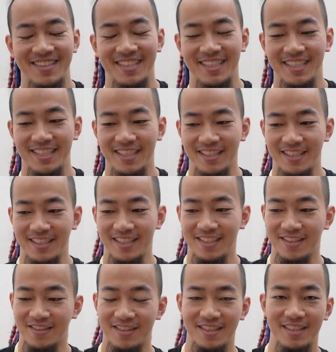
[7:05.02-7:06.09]
うち
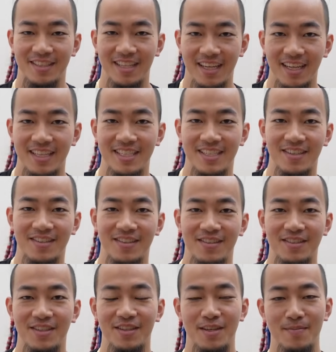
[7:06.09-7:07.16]
のね仕
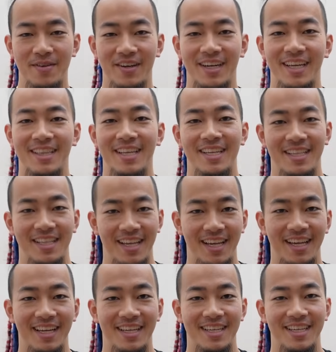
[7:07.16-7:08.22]
事ちょっと意味わかんないんで
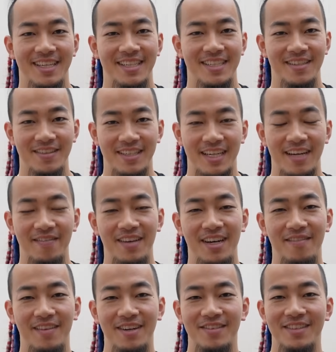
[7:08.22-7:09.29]
すいません
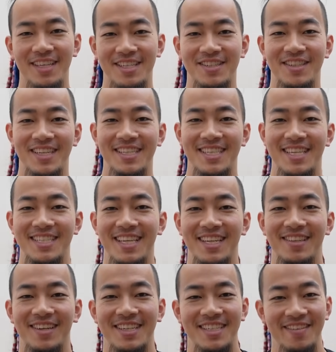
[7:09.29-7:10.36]
カメラマンをね出勤させた
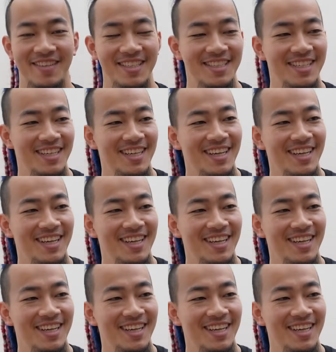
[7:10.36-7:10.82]
りとかしてます